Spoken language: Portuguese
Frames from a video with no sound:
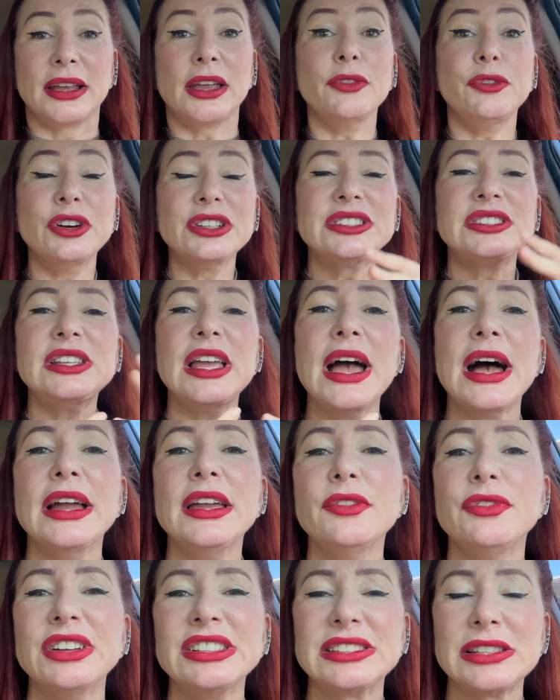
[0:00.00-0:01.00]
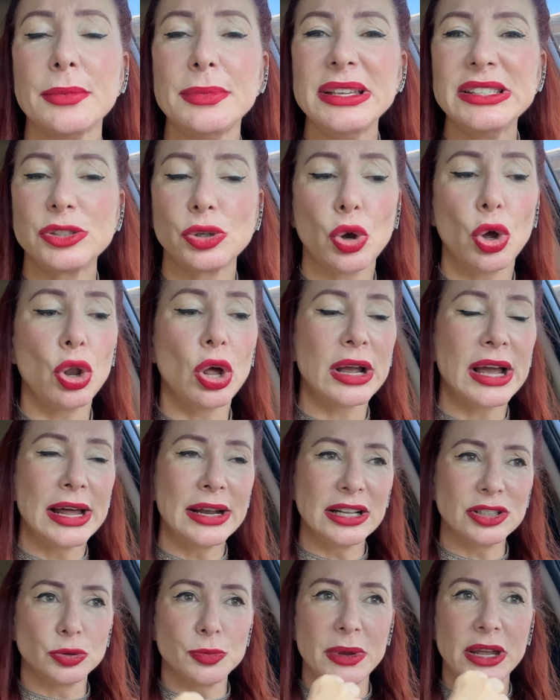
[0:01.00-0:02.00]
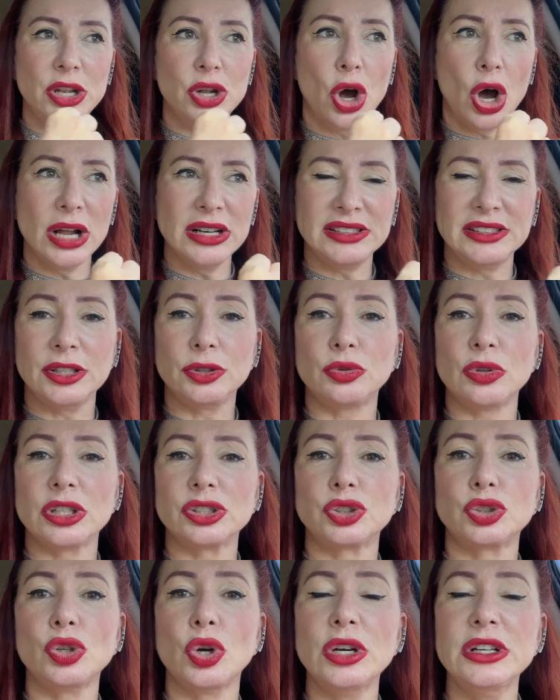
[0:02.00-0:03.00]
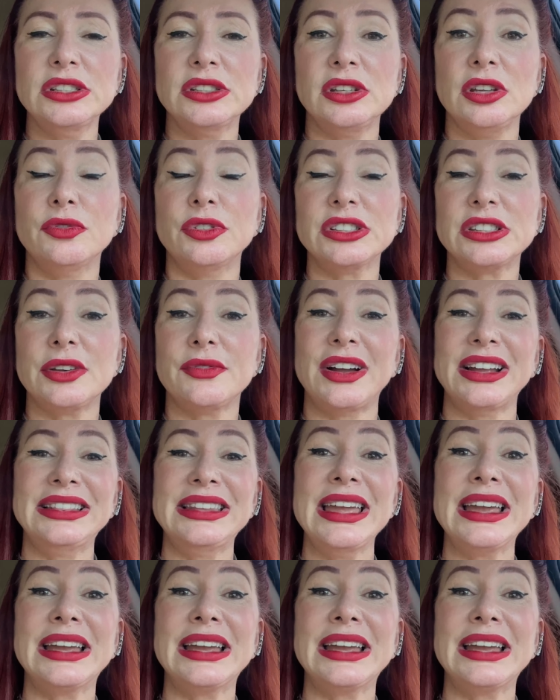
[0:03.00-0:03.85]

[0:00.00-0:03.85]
Que você aí vai saber se colocar nas melhores situações e você vai ter